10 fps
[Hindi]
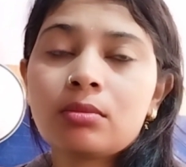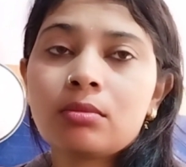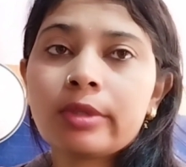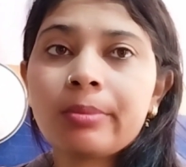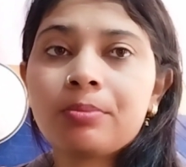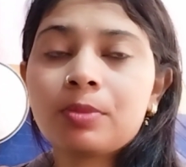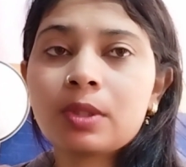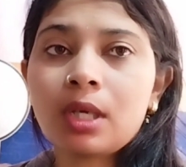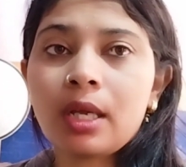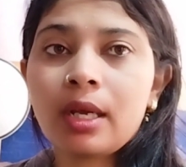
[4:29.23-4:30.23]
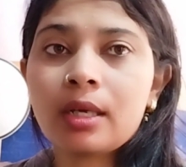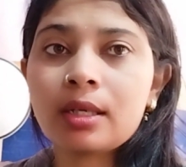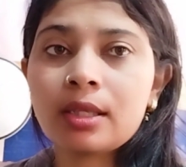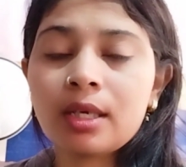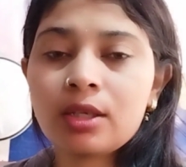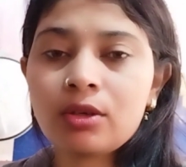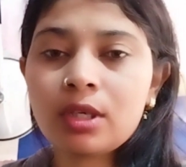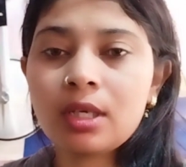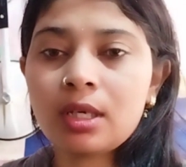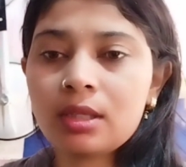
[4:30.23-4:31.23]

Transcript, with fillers: मतलब सारा कर दिया क्योंकि